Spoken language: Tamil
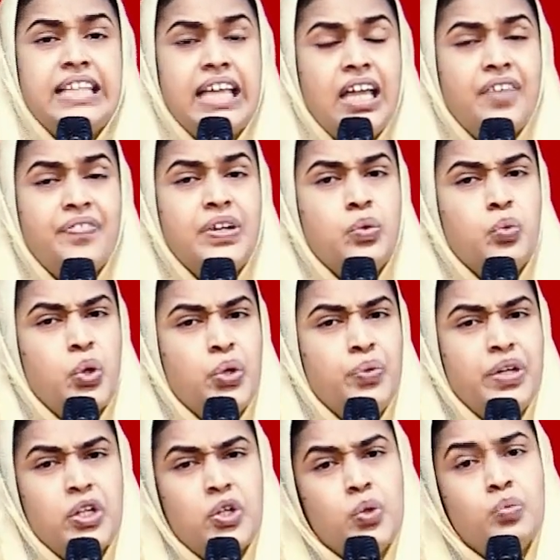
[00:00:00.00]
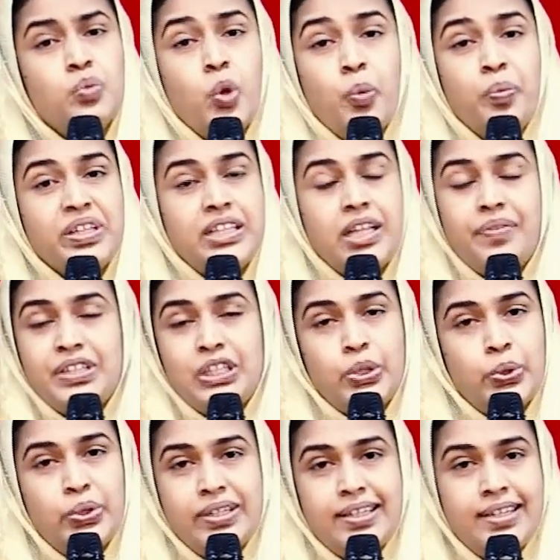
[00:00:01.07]
தேவன் ஒருவருக்கும் உபத்திரவத்தை
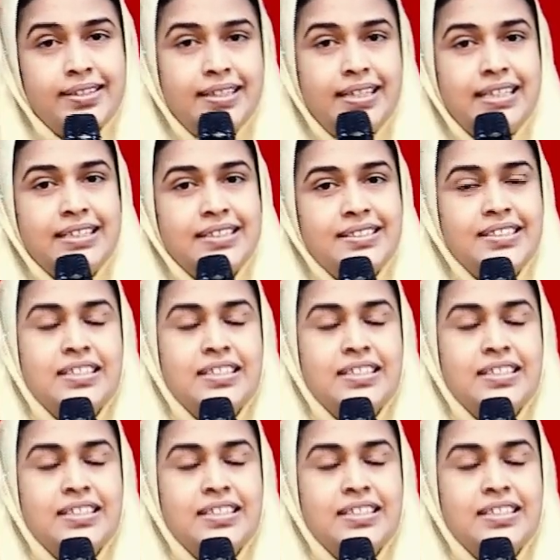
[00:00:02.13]
கொடுக்கறதில்ல